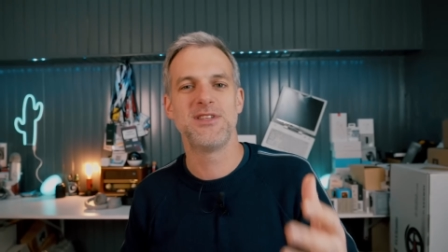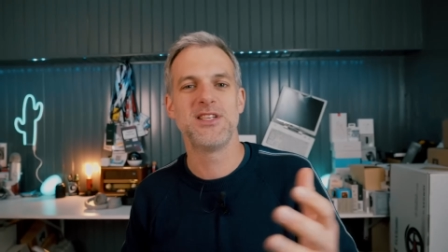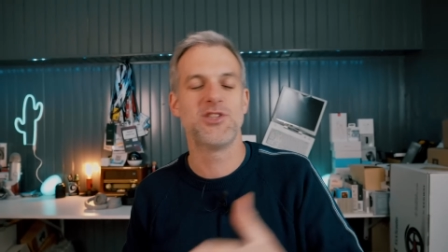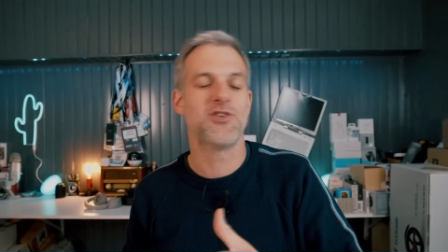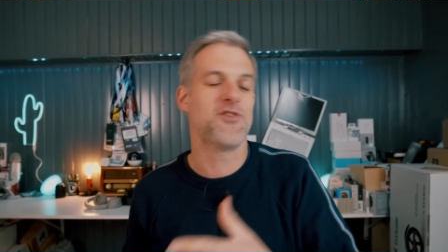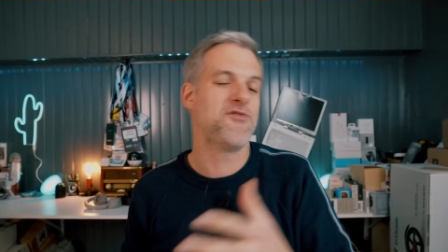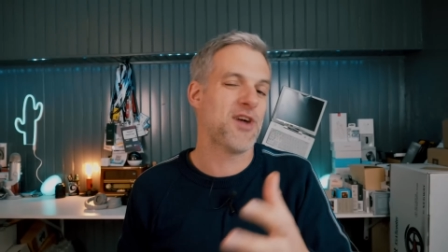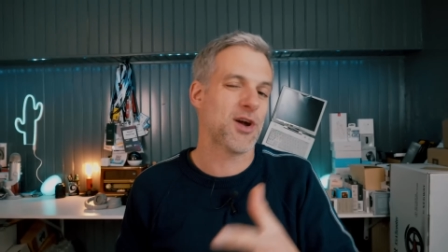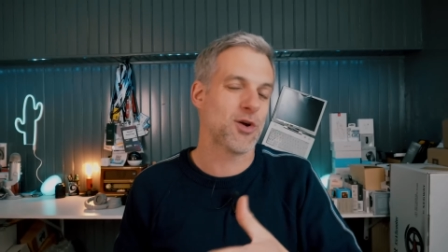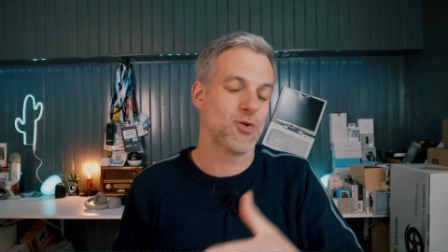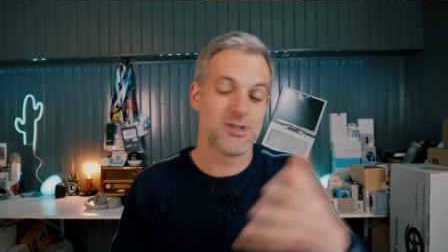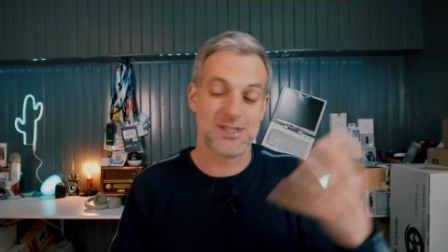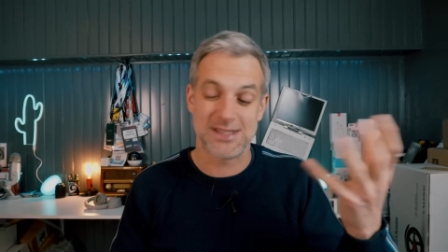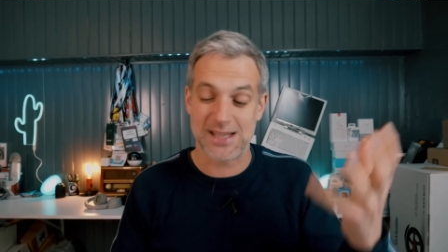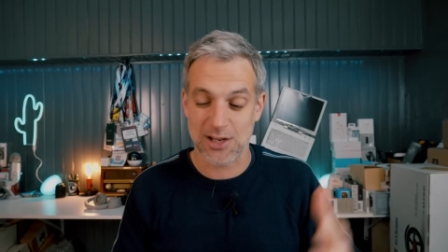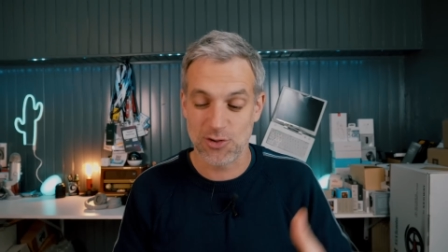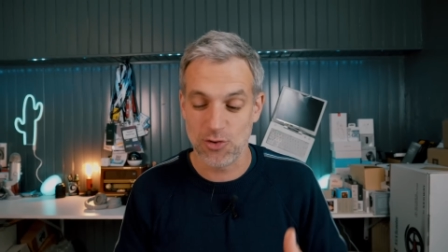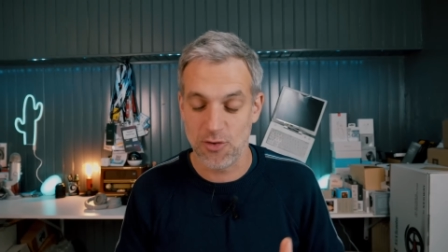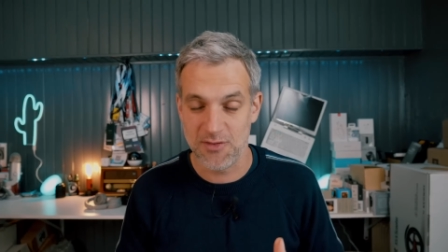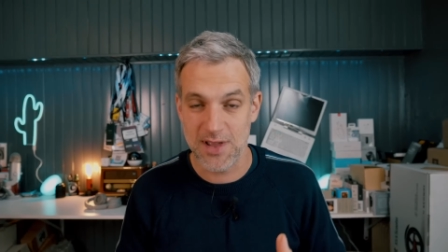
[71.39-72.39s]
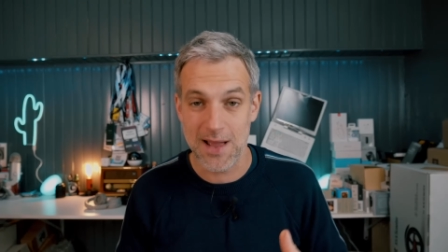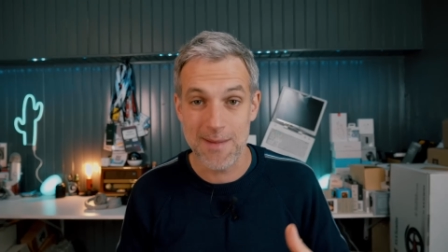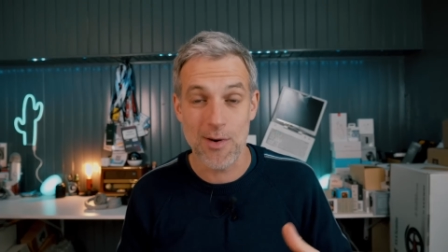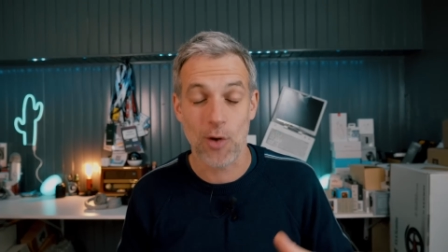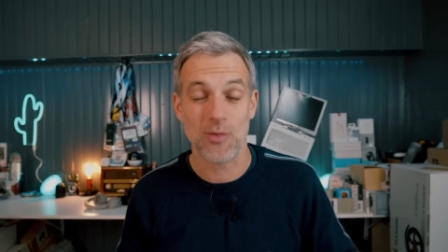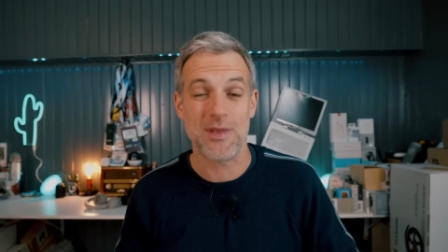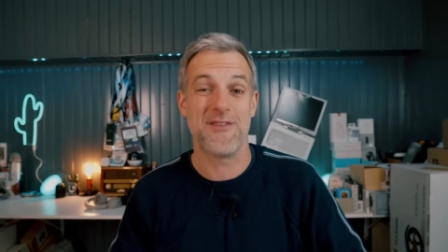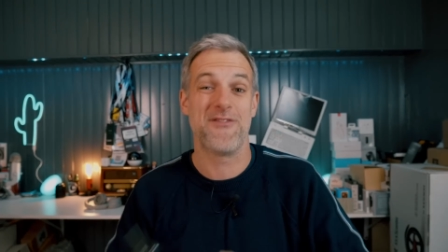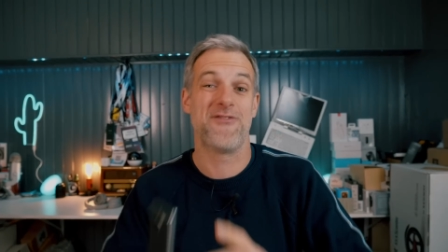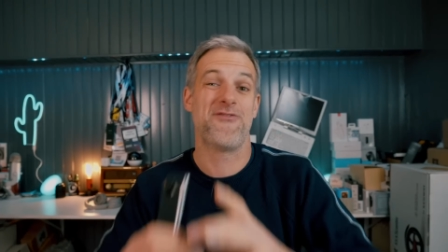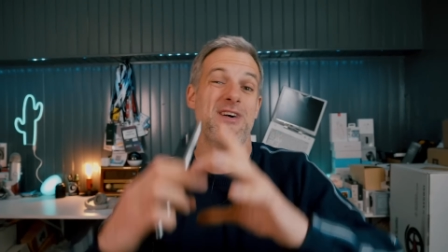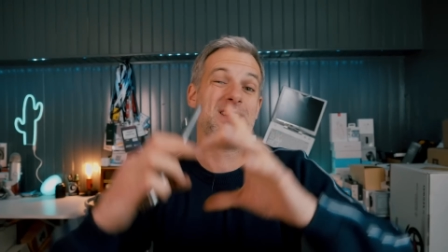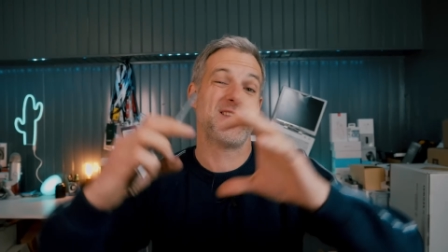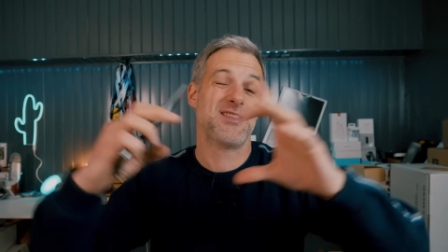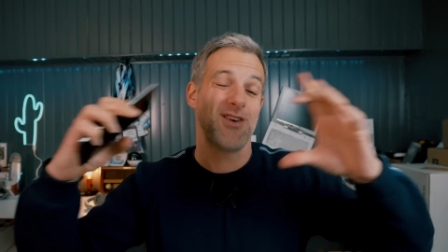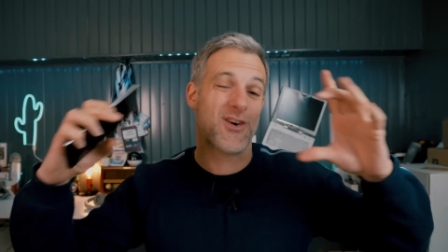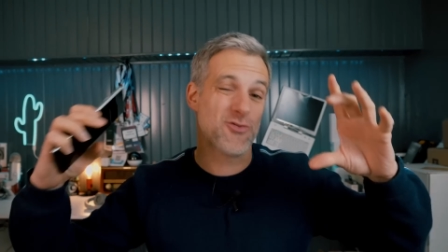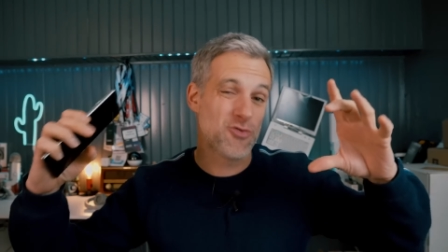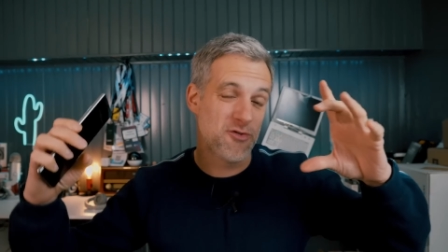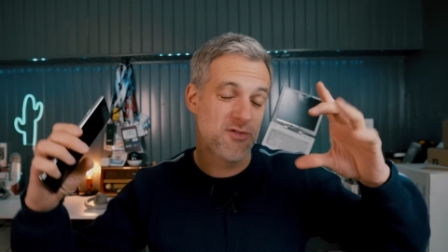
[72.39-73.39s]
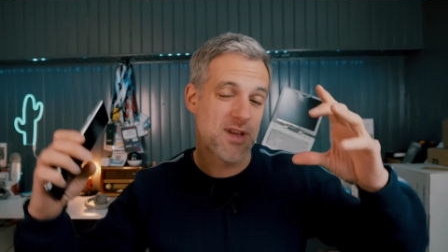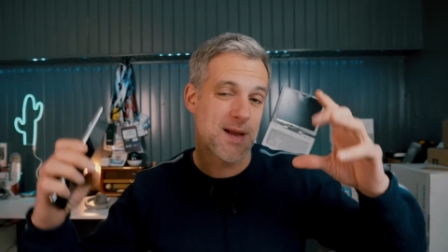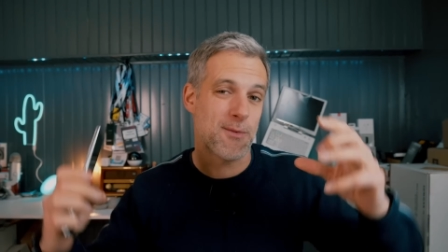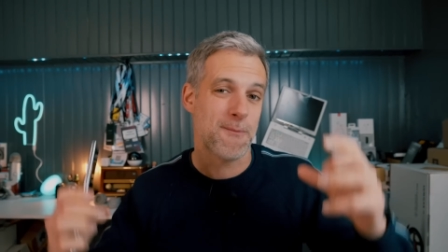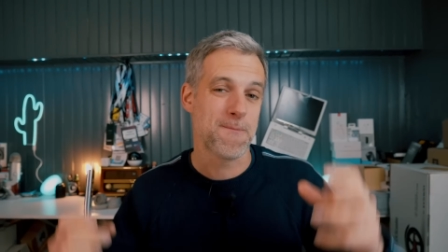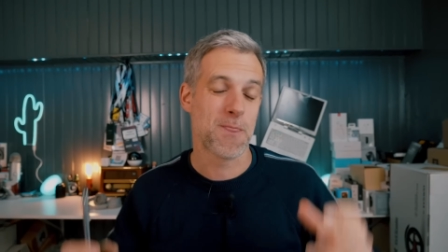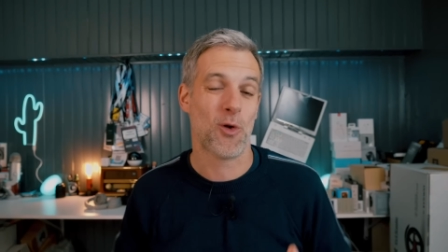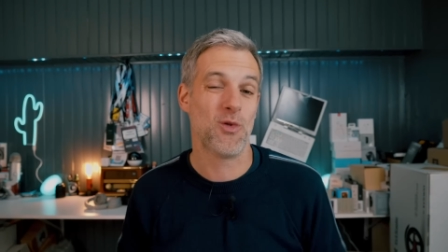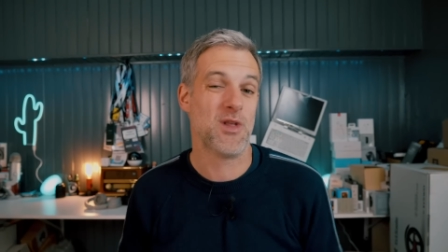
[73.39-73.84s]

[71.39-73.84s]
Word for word: 19,5 neuvième, là on a 21 neuvième,